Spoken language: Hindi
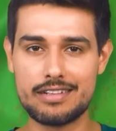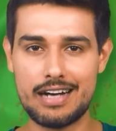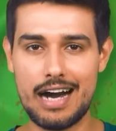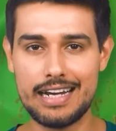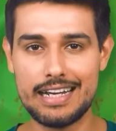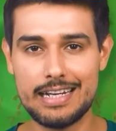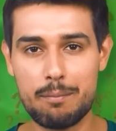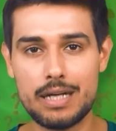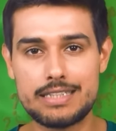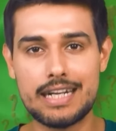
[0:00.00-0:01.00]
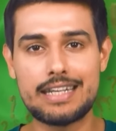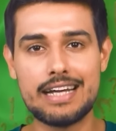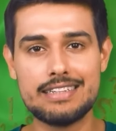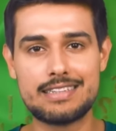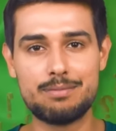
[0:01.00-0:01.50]
खाने के लिए बचा
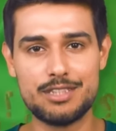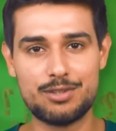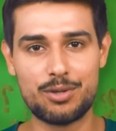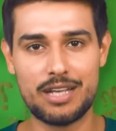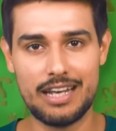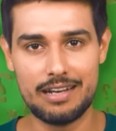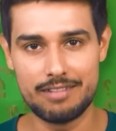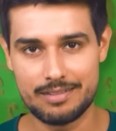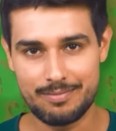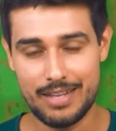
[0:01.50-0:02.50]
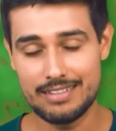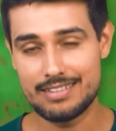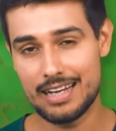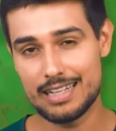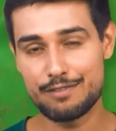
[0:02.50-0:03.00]
क्या इन सब चीज़ों के अलावा
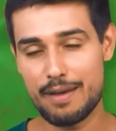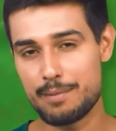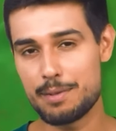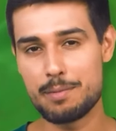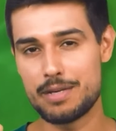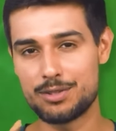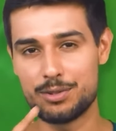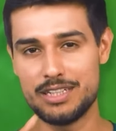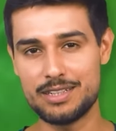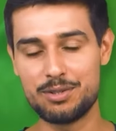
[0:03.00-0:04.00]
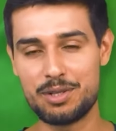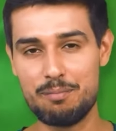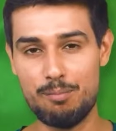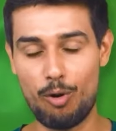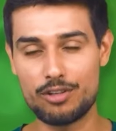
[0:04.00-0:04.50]
इस गलत फहमी में मत होइए क्योंकि
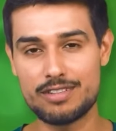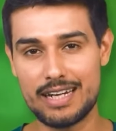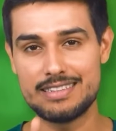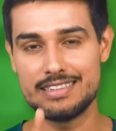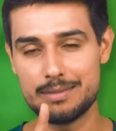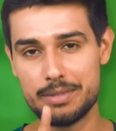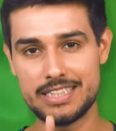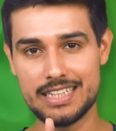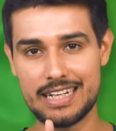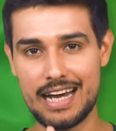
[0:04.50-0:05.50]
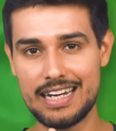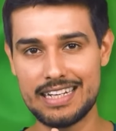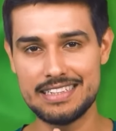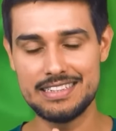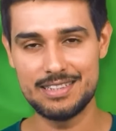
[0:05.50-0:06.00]
बहुत सारी चीज़ें बची हैं
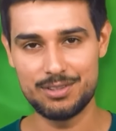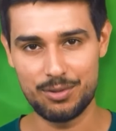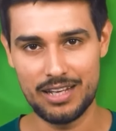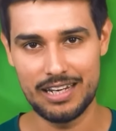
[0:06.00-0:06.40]
खाने की इन चीज़ों के